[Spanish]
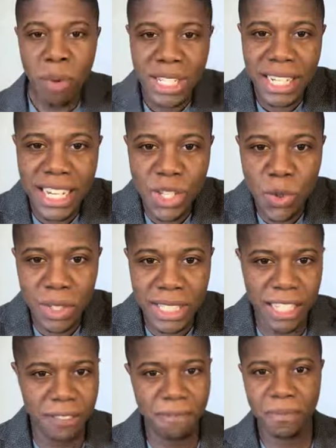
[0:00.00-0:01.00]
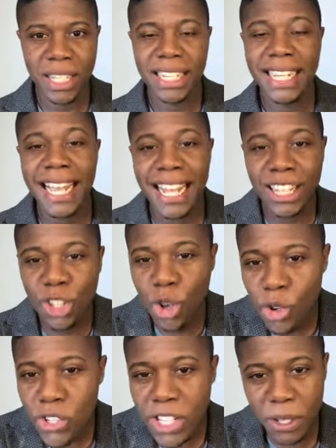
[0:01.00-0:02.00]
Pues resulta que a
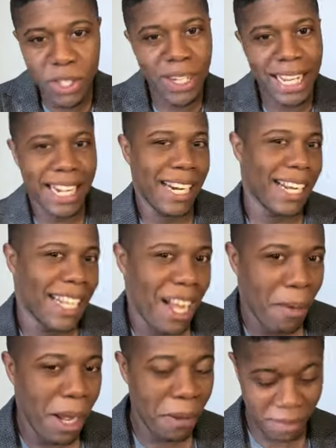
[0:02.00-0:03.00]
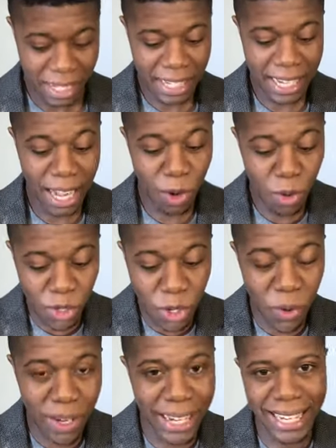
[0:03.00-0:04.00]
Dios no le agradaba la
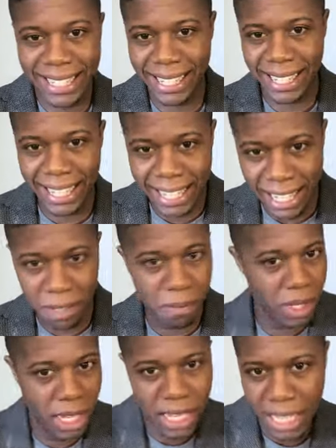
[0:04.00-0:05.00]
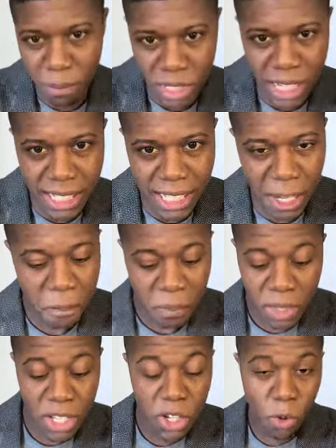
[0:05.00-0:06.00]
unión entre Er y esa muchacha.
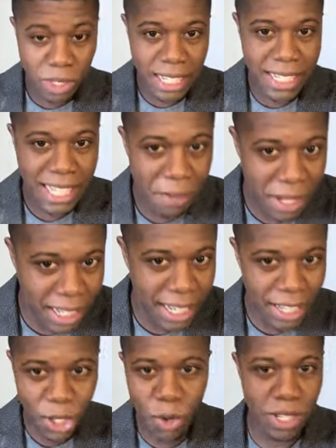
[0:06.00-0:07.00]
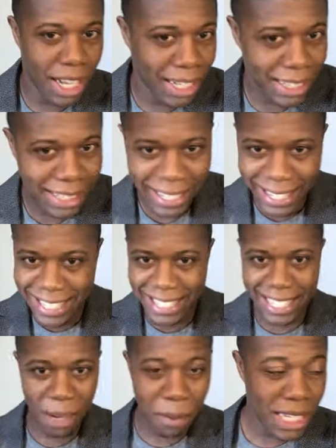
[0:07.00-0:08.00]
Ustedes saben que Dios antes era
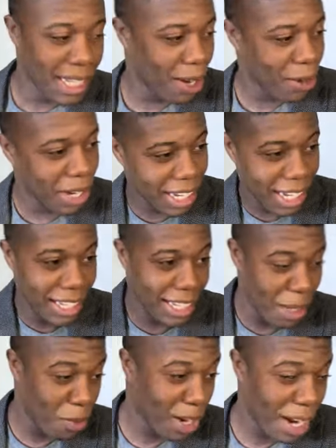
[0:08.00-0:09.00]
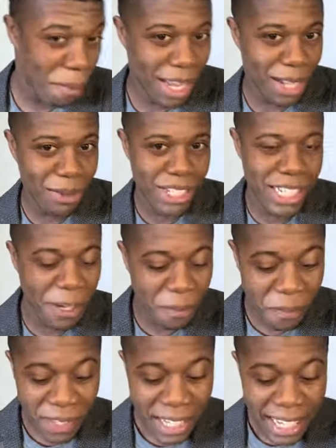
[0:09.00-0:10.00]
extremista, ahora que el tipo ha cambiado un
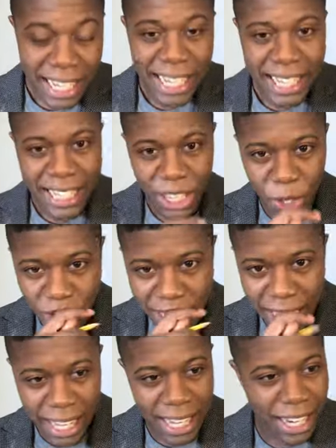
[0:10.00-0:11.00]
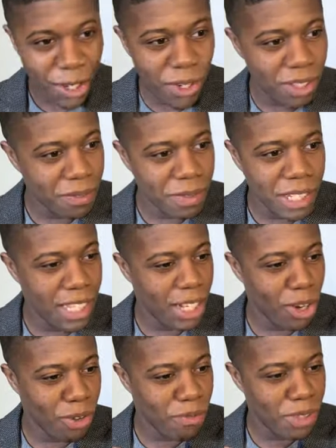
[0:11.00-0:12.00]
chin. Dios agarró y
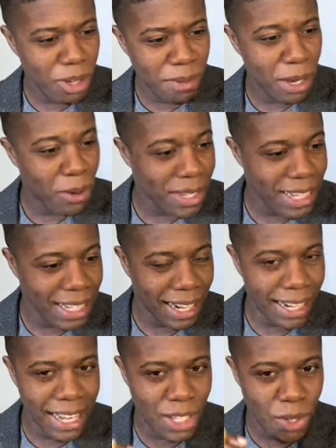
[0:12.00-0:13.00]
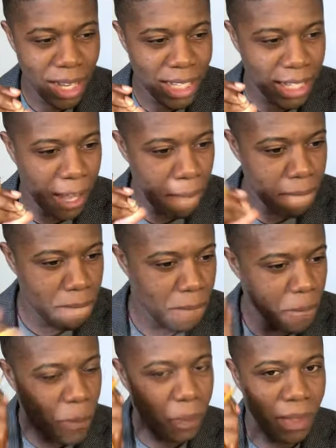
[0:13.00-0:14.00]
dijo, no me gusta esa relación, así que
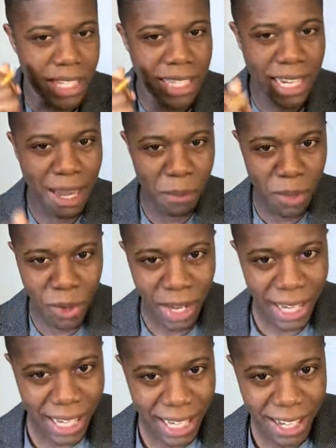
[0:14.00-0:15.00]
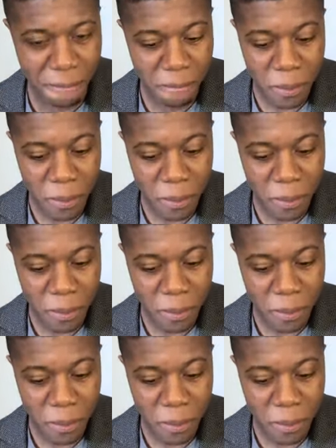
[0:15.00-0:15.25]
se la envió a él.